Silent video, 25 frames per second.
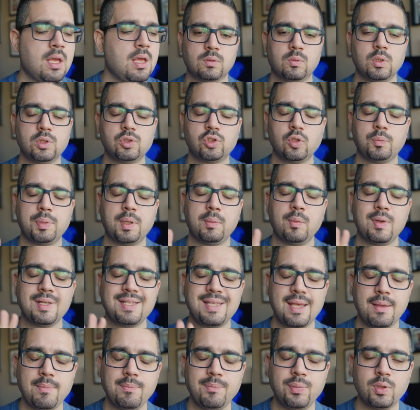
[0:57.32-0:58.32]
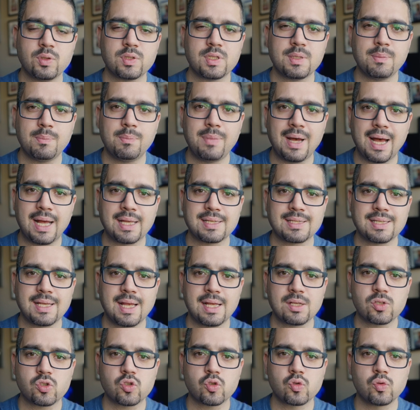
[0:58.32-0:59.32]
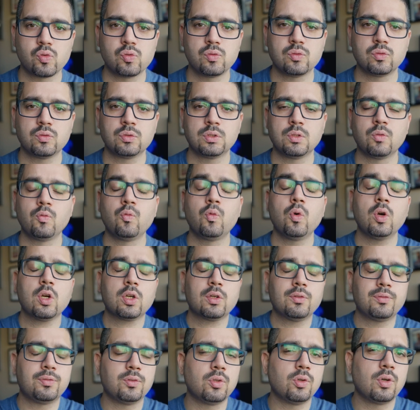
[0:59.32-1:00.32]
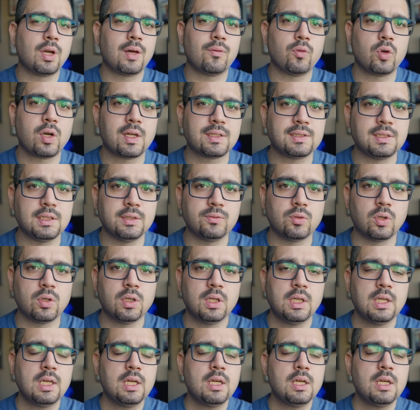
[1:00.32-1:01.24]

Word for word: questo primo esempio si basa su un workflow lavorativo,